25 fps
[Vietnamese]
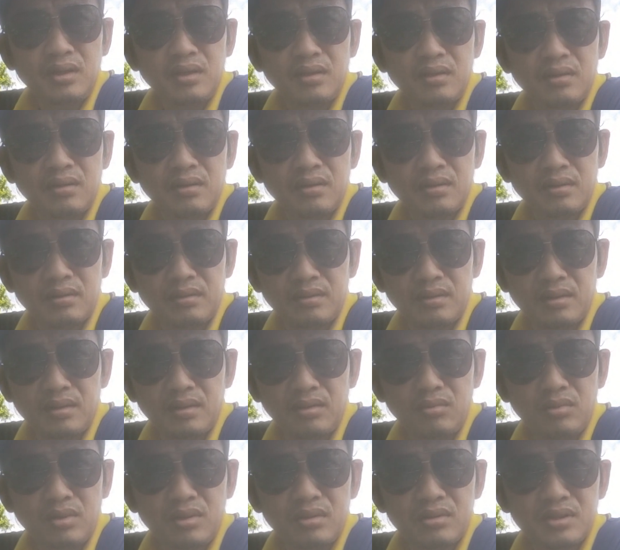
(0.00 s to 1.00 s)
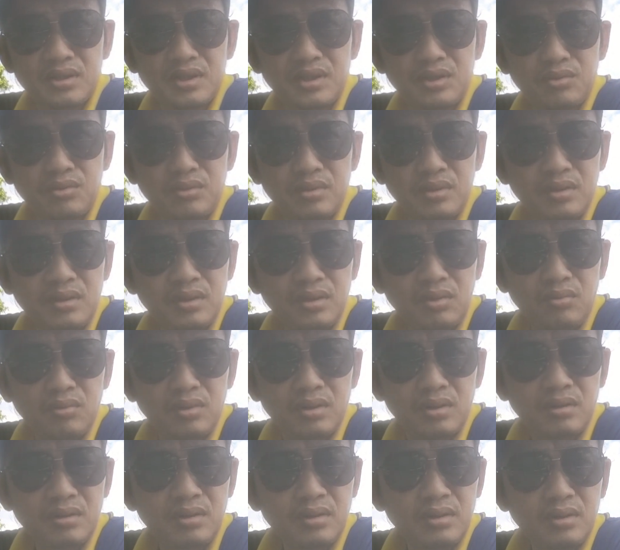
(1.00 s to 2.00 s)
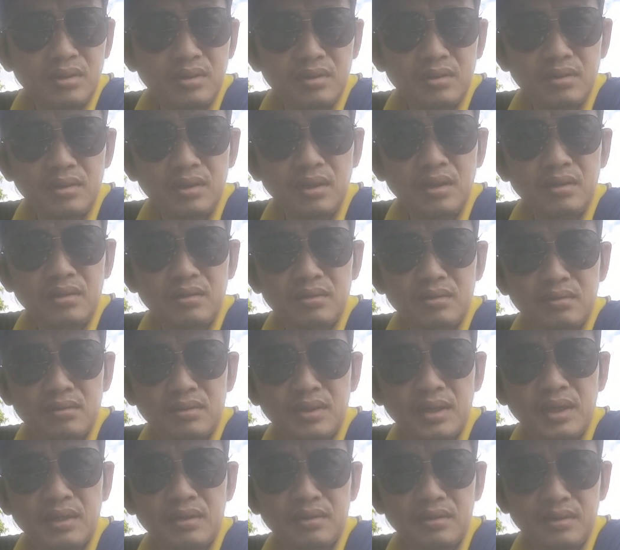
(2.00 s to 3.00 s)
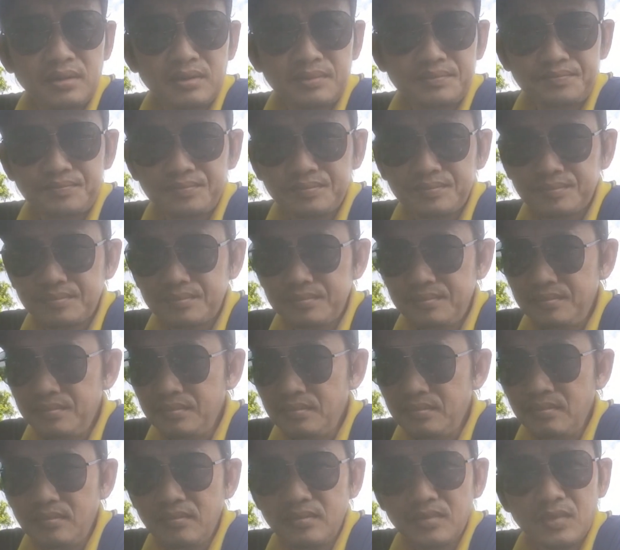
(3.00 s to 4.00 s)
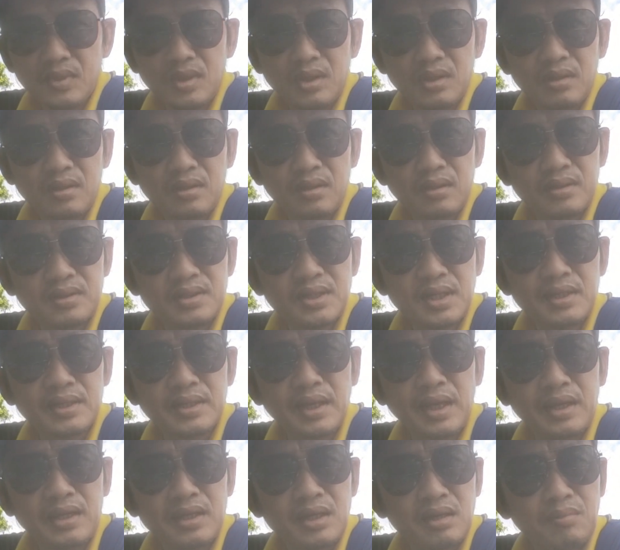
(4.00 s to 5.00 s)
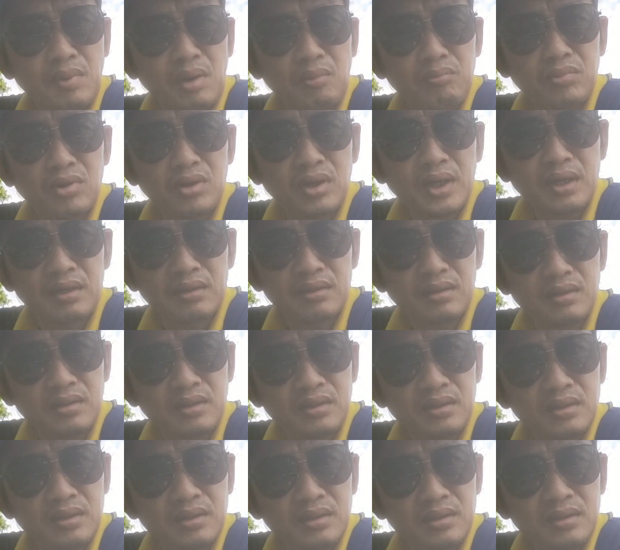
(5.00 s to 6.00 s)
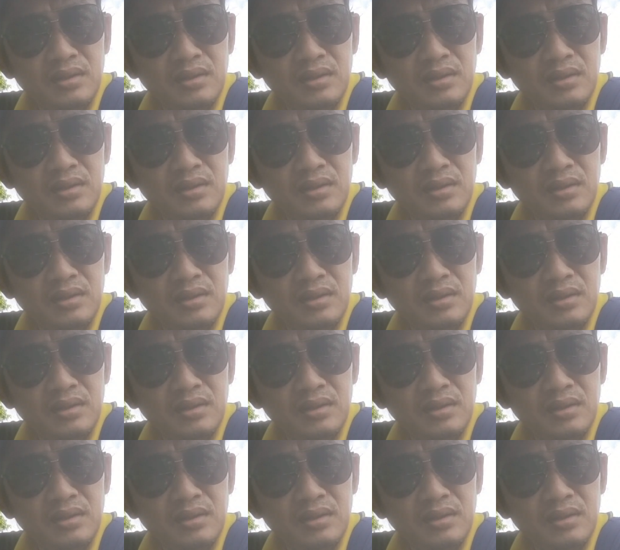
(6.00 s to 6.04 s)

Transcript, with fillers: vị à, nấu lửa riêu với nấu lửa lớn nó khác nữa rồi sắc dày sắc mỏng nó khác nữa